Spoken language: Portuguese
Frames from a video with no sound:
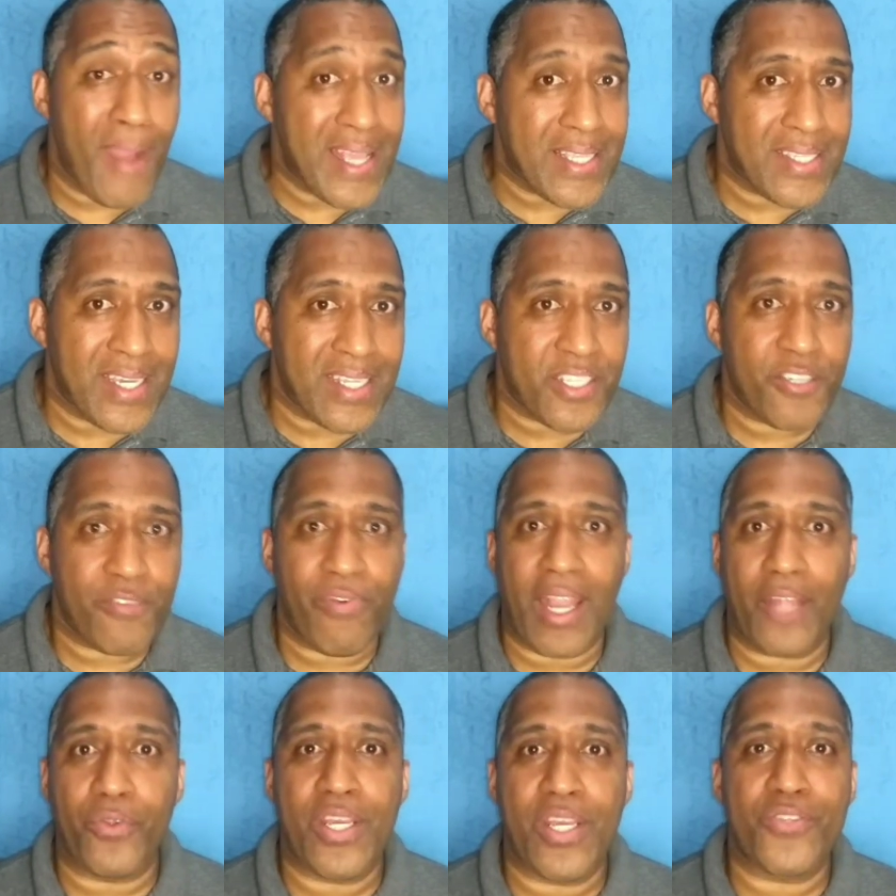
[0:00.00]
Mas antes de
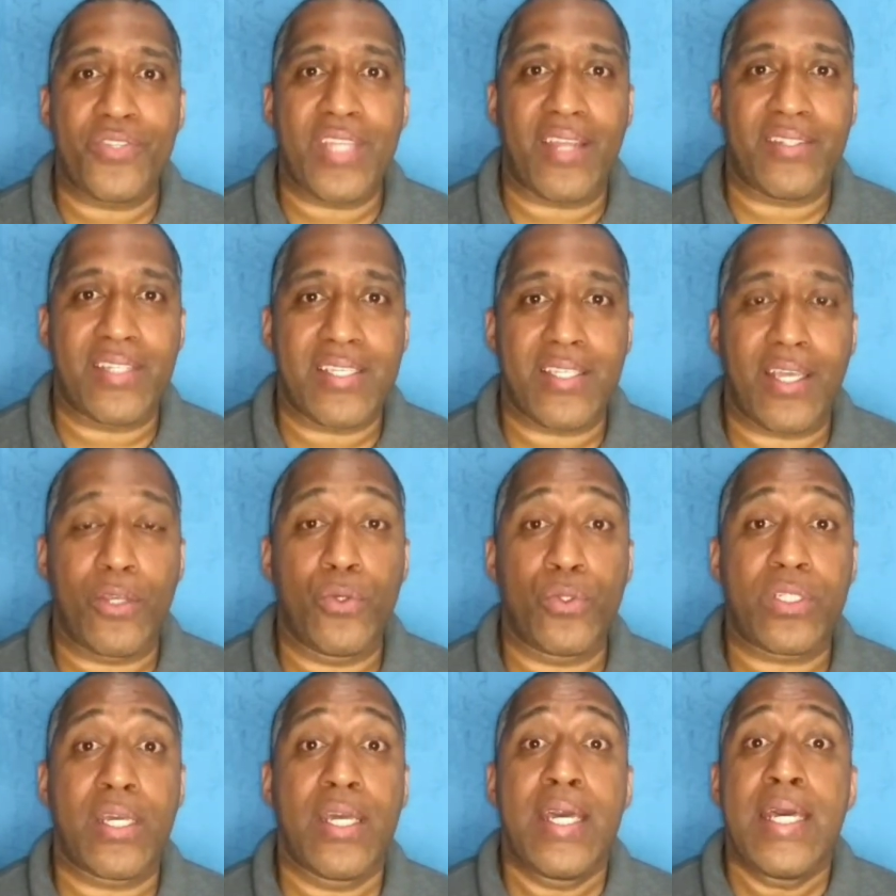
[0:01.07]
falar do resultado dessa
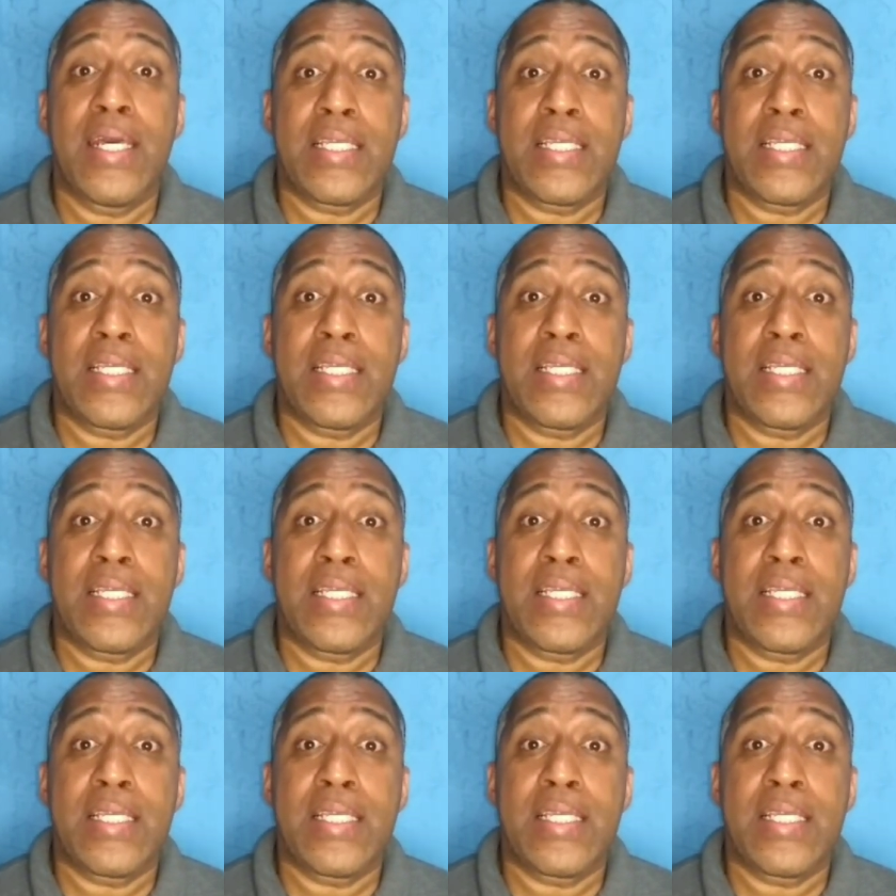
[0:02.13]
luta,